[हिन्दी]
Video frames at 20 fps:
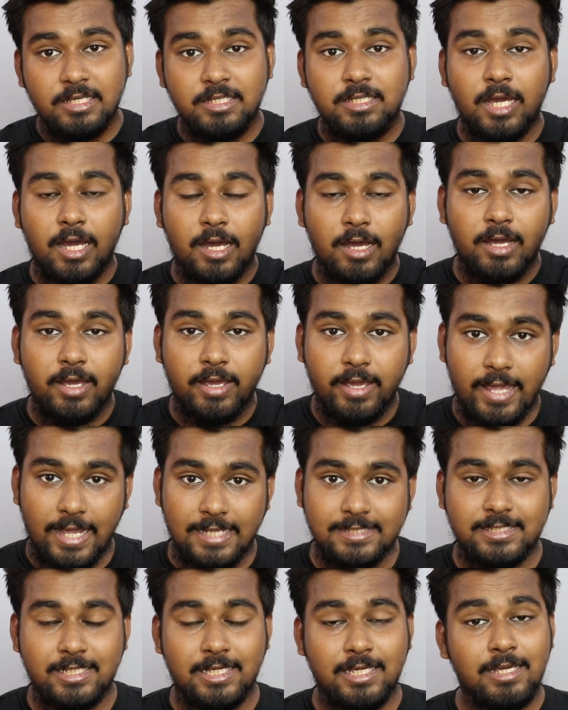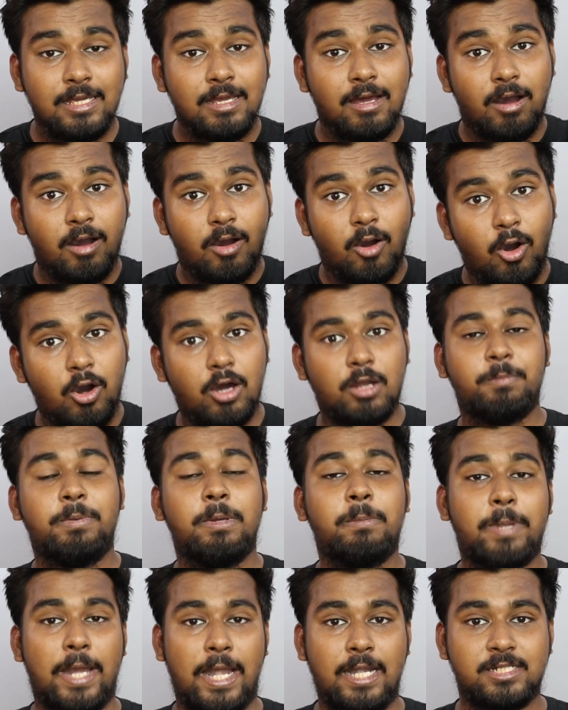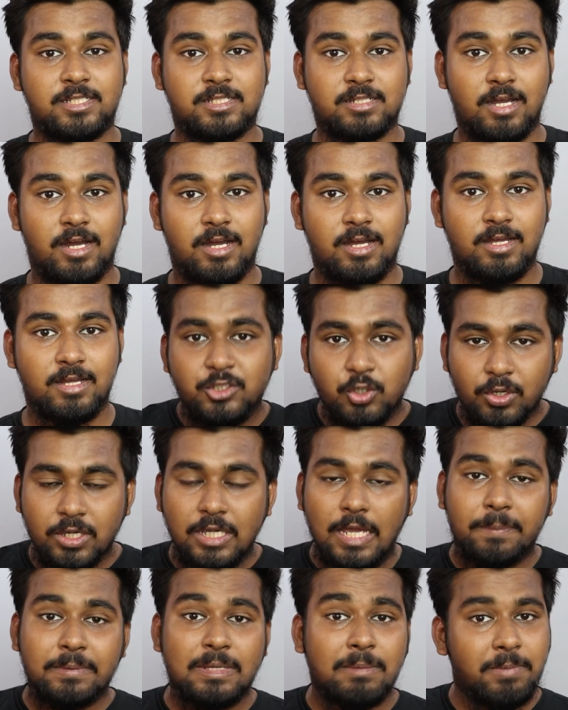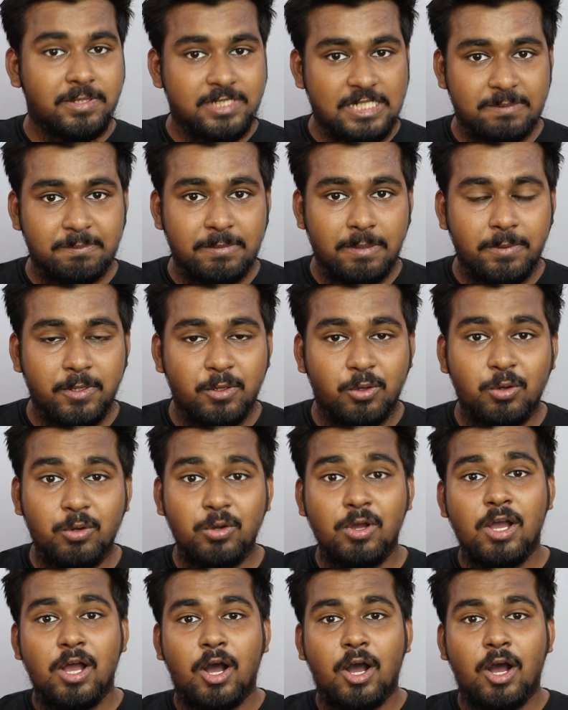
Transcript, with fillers: या ऐसी और भी ब्रांड्स का जो कि आपके बजट में भी हो